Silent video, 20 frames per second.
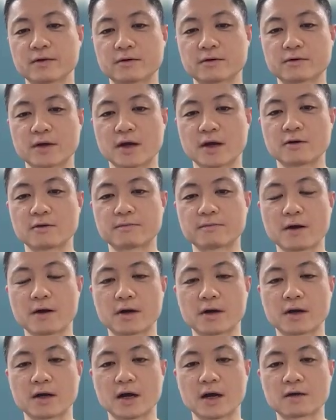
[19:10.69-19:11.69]
ぐらいの
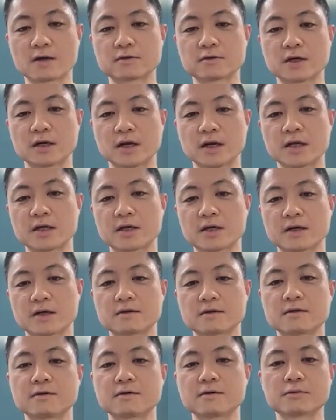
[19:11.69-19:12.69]
パワーがあるかないかっ
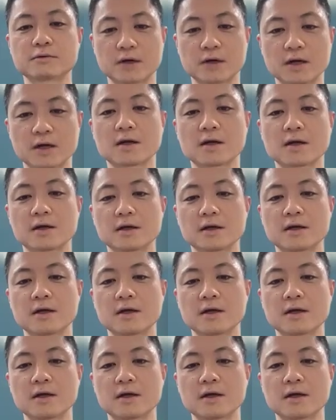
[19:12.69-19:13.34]
ていうのが、